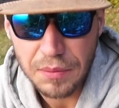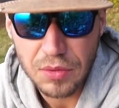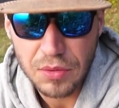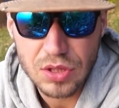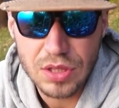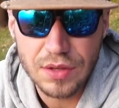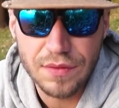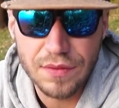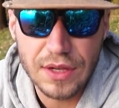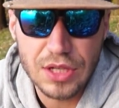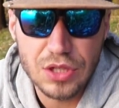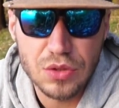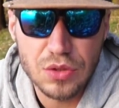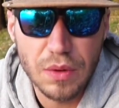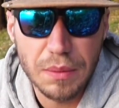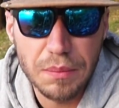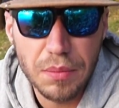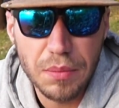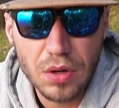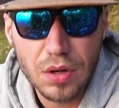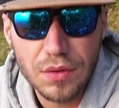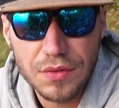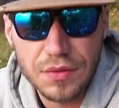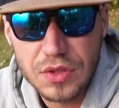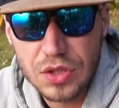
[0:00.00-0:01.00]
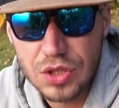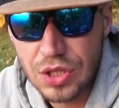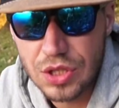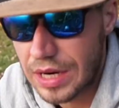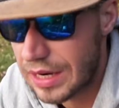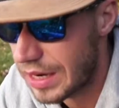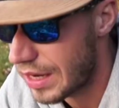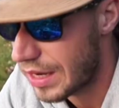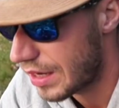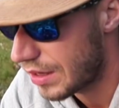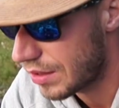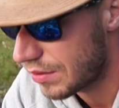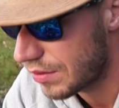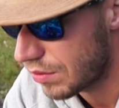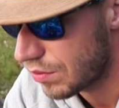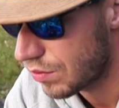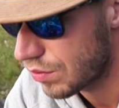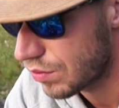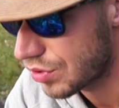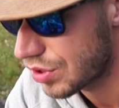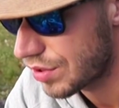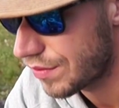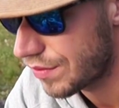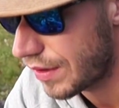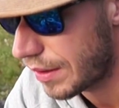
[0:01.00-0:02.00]
może wejść głęboko w skrzela.
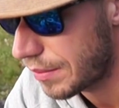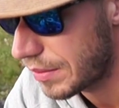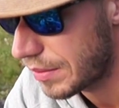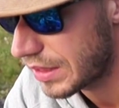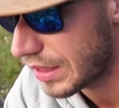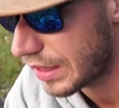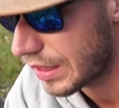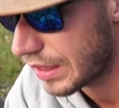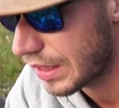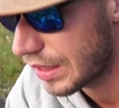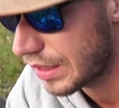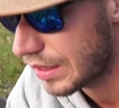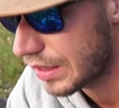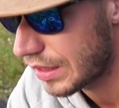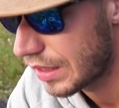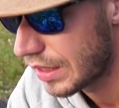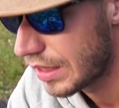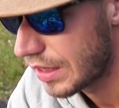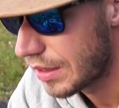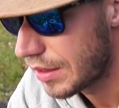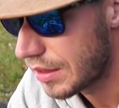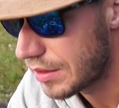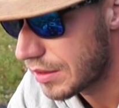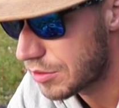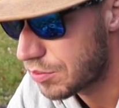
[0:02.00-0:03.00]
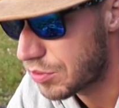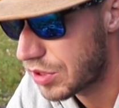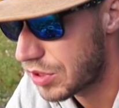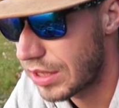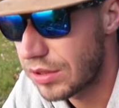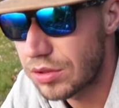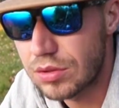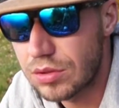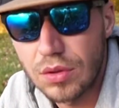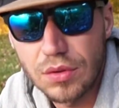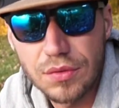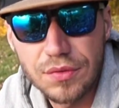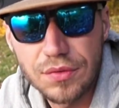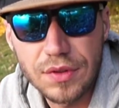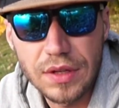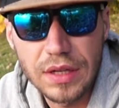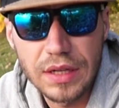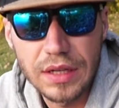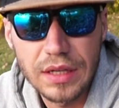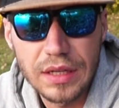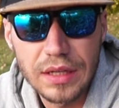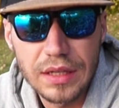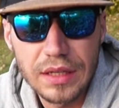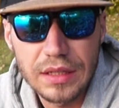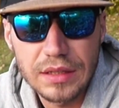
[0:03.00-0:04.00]
Używamy takich sprzętów
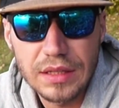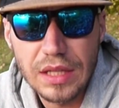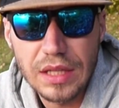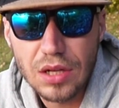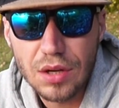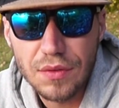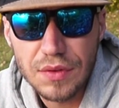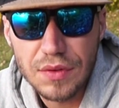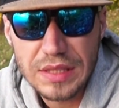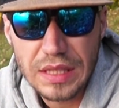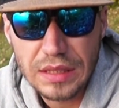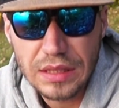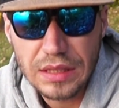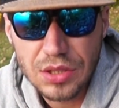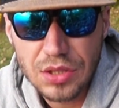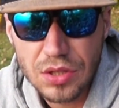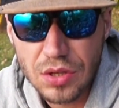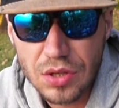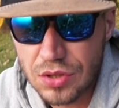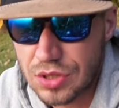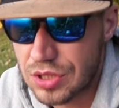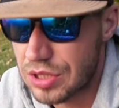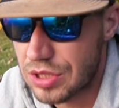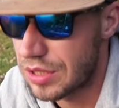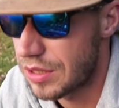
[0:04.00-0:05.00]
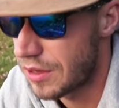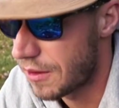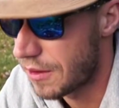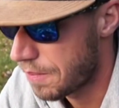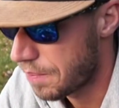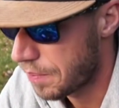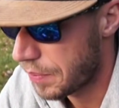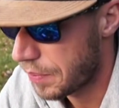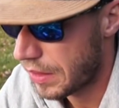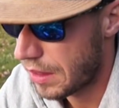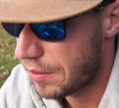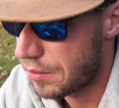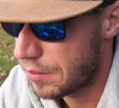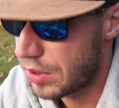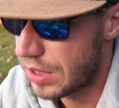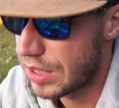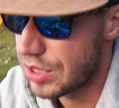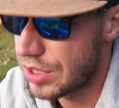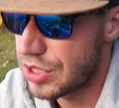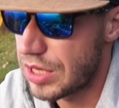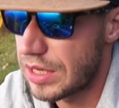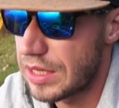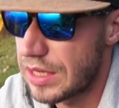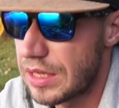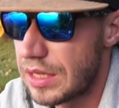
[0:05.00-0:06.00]
e, tylko w ostateczności, bo
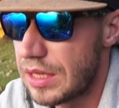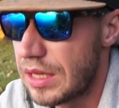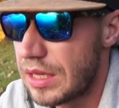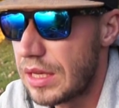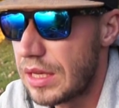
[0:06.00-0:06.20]
jeżeli